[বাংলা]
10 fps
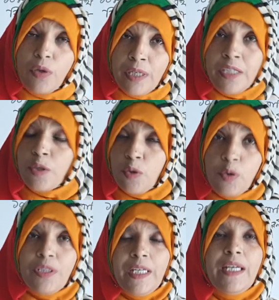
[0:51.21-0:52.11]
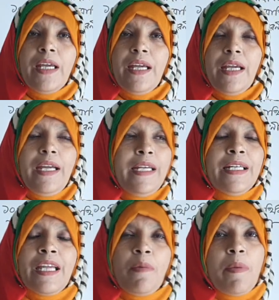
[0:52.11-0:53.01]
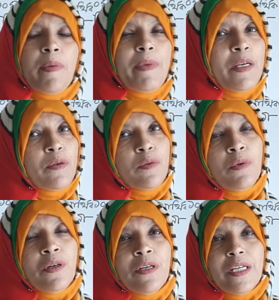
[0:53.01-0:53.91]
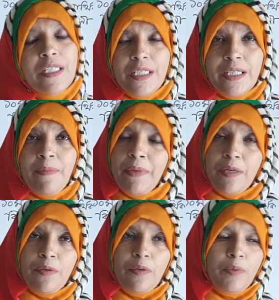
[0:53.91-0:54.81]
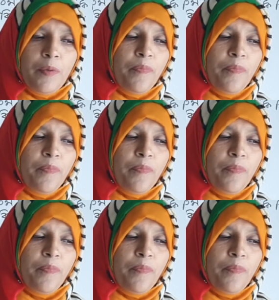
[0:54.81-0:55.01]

নিট ক্ষতি এটা কিভাবে বের করব সেটা বের করব।